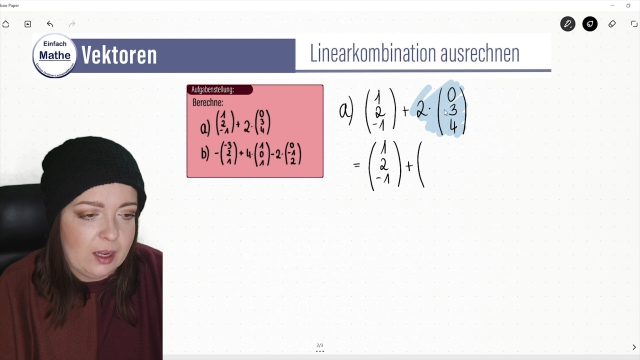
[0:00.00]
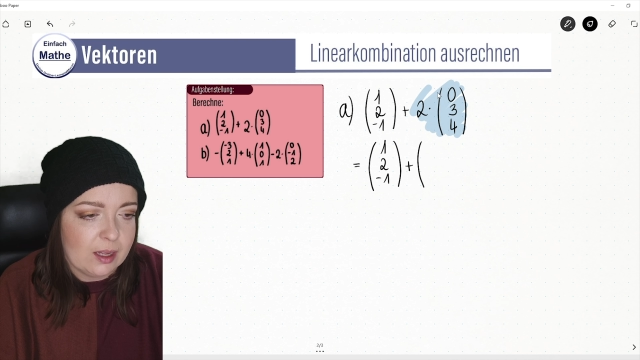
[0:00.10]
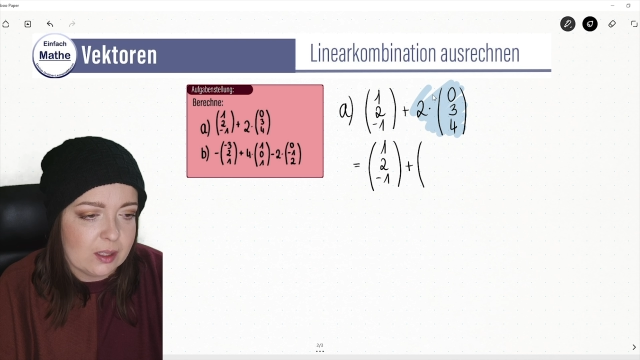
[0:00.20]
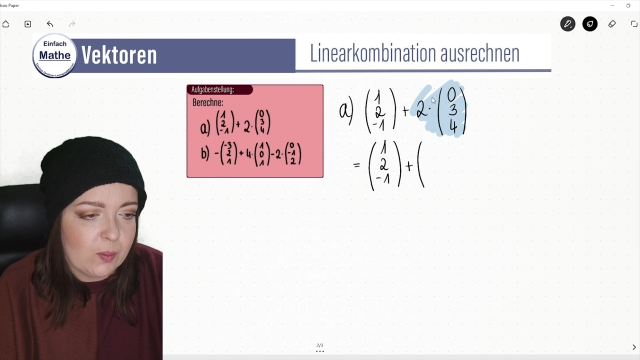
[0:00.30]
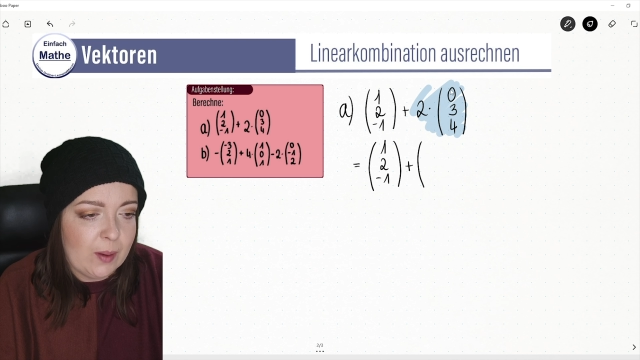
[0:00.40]

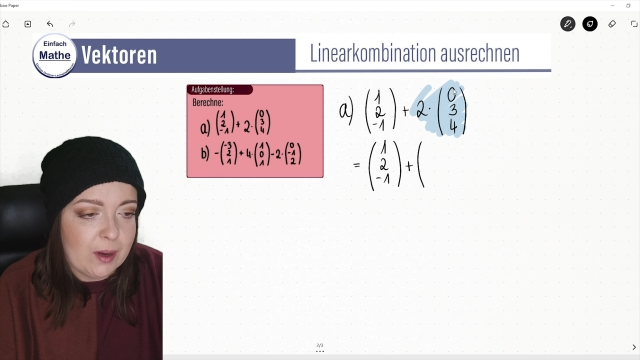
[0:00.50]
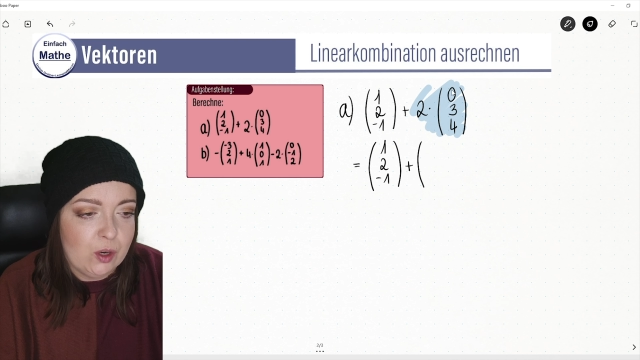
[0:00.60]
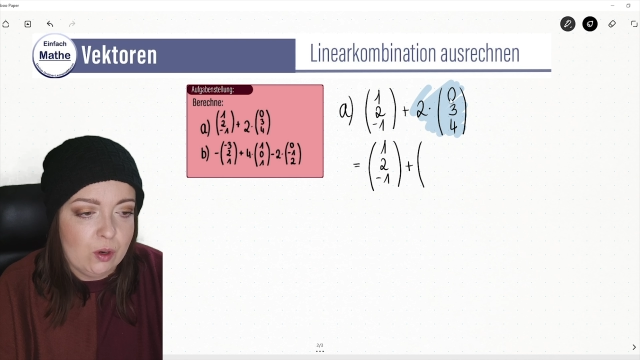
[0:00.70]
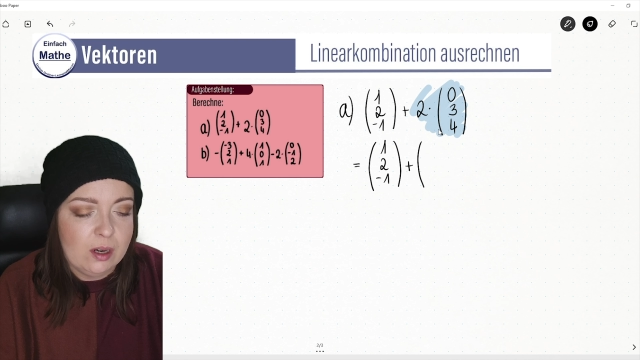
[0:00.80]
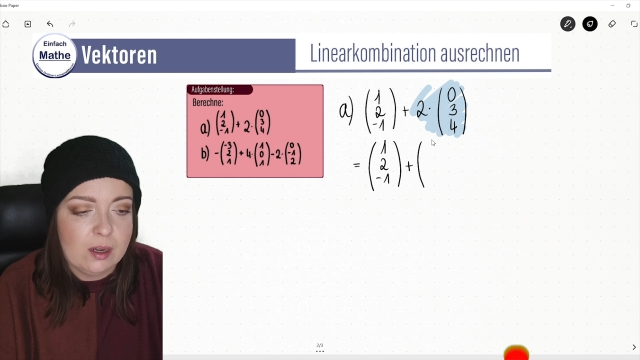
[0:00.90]
Ja, 2 mal
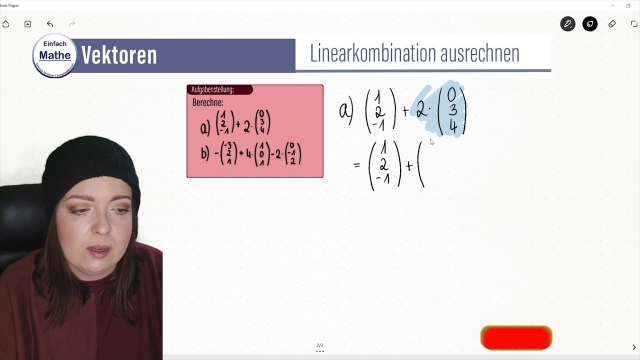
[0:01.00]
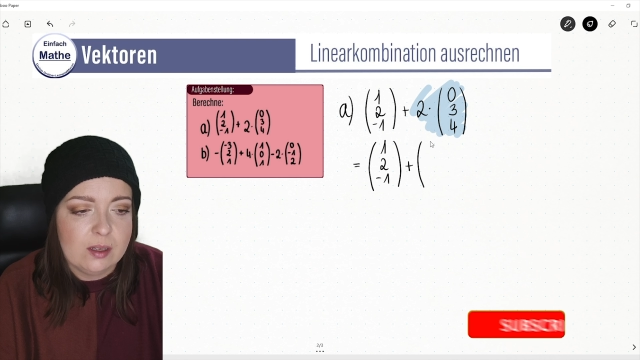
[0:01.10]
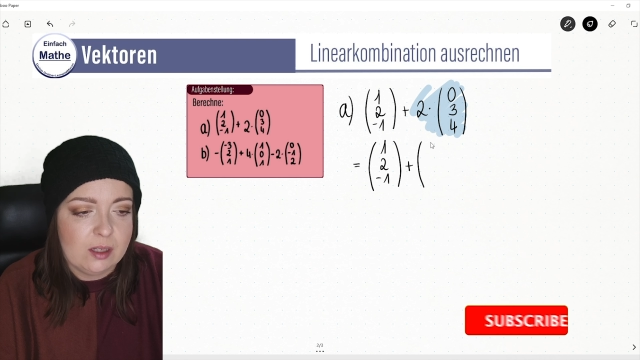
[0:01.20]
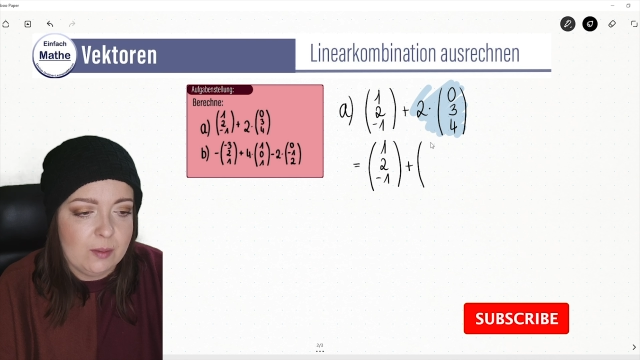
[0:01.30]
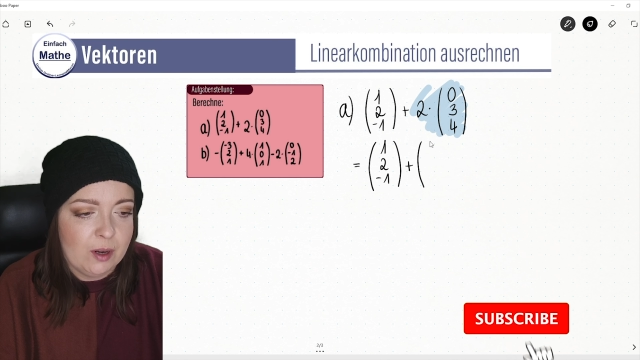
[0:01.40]
0
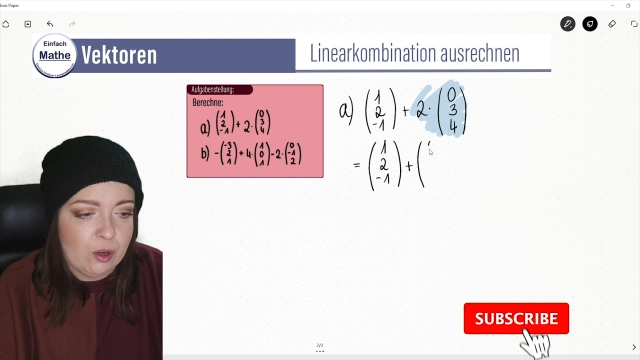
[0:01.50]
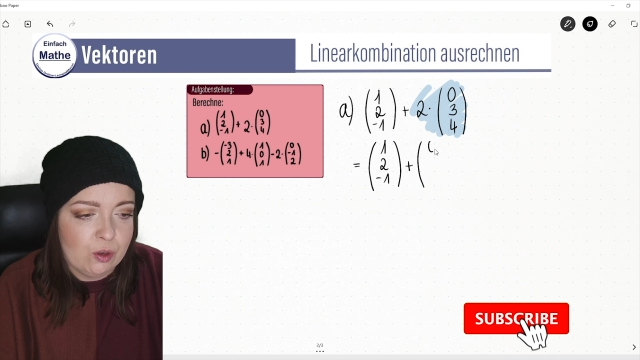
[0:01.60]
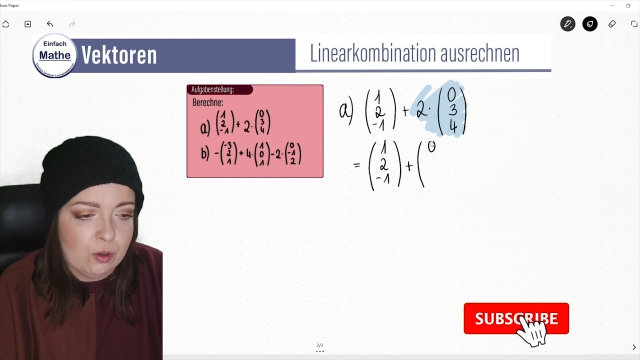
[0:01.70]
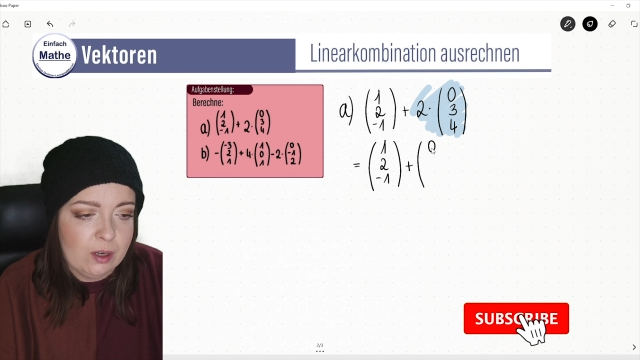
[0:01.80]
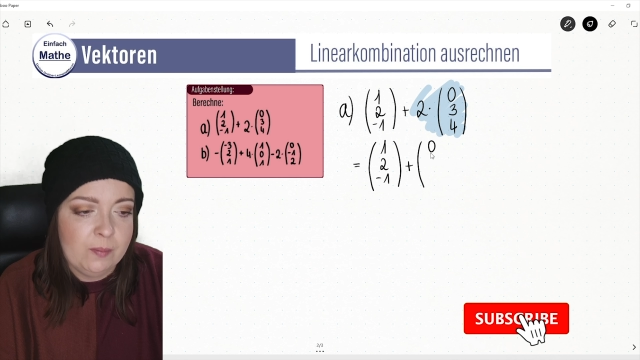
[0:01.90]
ist immer noch
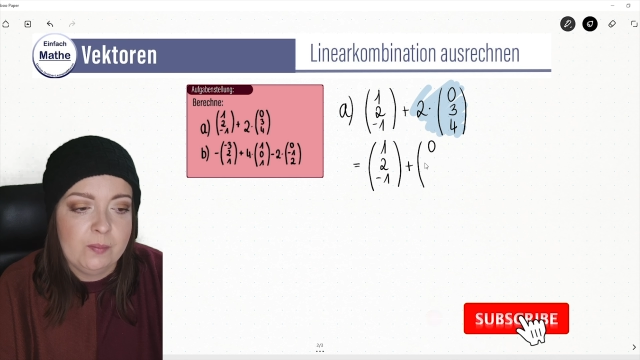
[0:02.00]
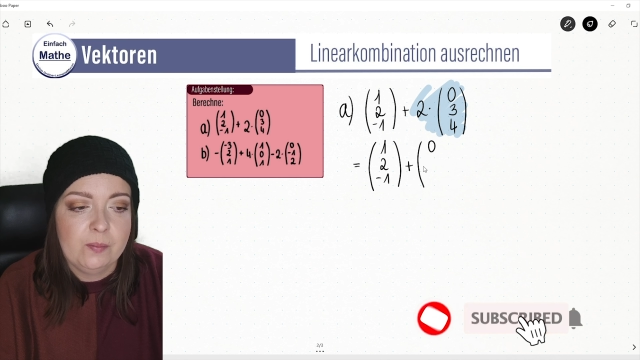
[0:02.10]
0.